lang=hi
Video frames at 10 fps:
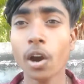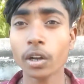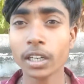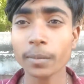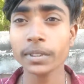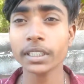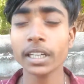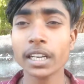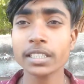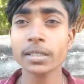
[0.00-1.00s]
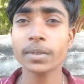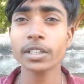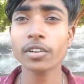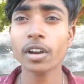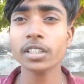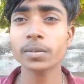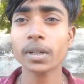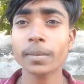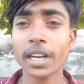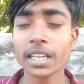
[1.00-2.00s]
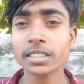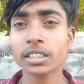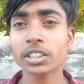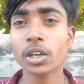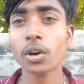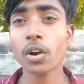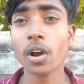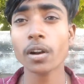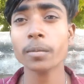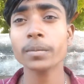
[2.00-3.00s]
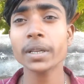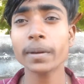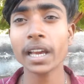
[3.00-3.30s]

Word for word: और काफ़ी ज़्यादा अच्छी वीडियो इस पर बना सकते हो और हम भी